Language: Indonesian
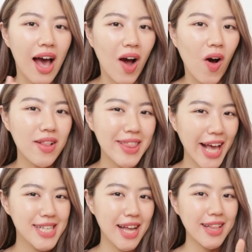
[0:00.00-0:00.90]

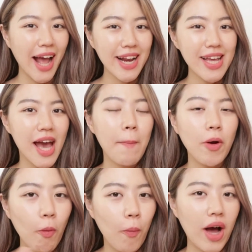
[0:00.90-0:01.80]
konteks yang tadi ya,
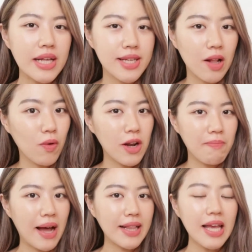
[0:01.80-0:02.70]
penumpukan sel kulit
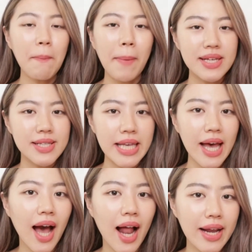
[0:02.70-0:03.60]
mati, pastinya
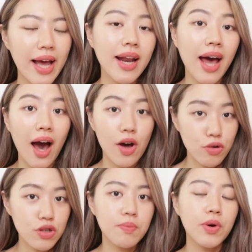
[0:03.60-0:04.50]
kalian
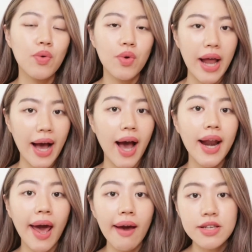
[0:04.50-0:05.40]
harus
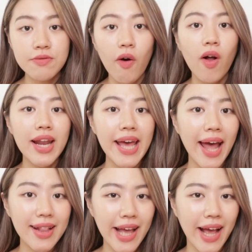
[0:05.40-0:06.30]
menggunakan
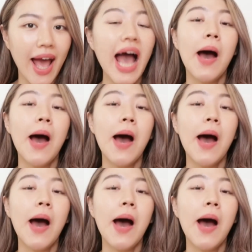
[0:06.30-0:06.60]
exfoliating,